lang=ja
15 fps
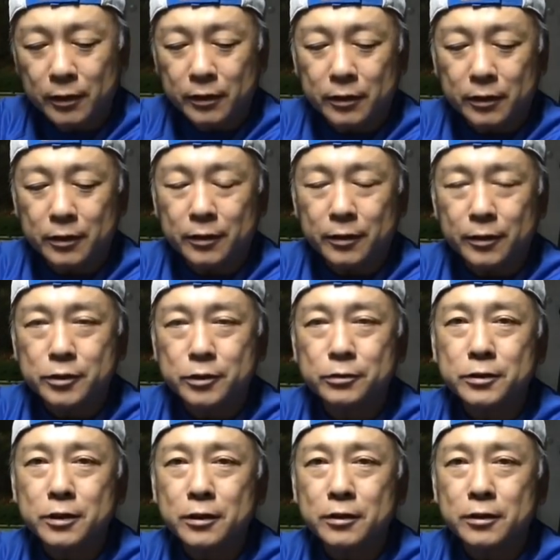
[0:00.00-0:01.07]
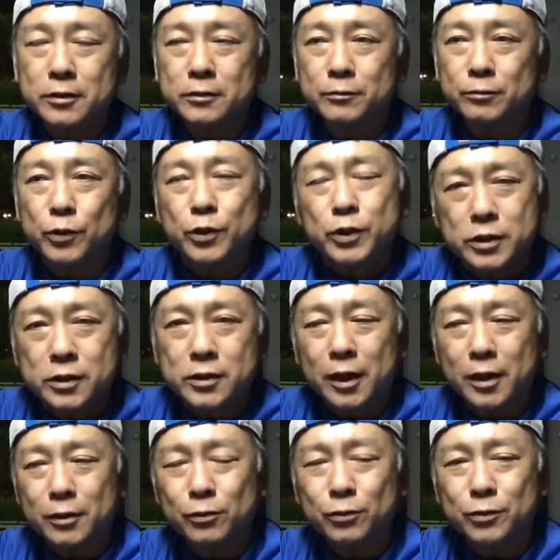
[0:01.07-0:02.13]
えー、抽選がもし
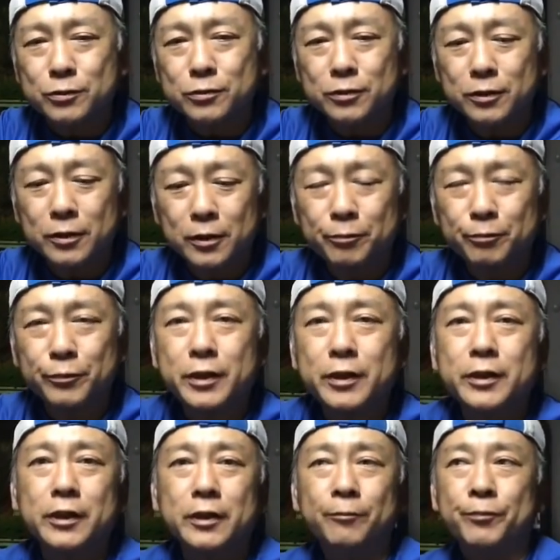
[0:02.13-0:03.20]
殺到する場合、